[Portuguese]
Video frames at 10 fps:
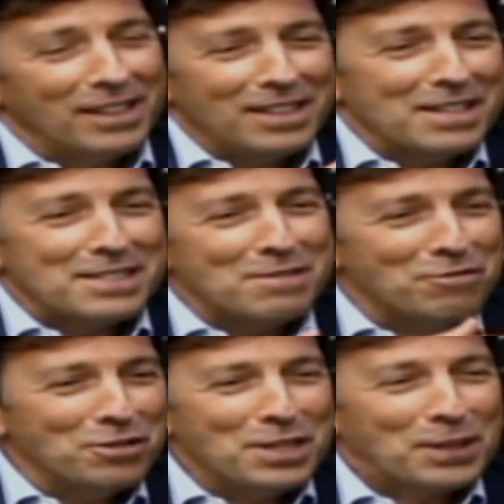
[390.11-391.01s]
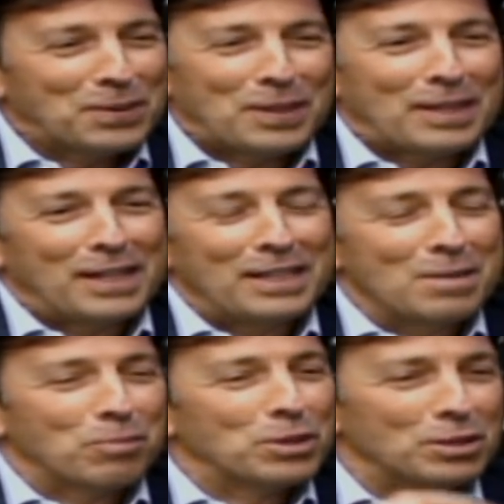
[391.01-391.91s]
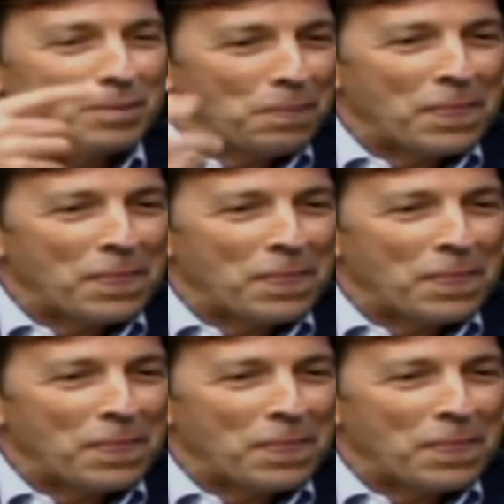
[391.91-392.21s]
E assim fui indo. Aí depois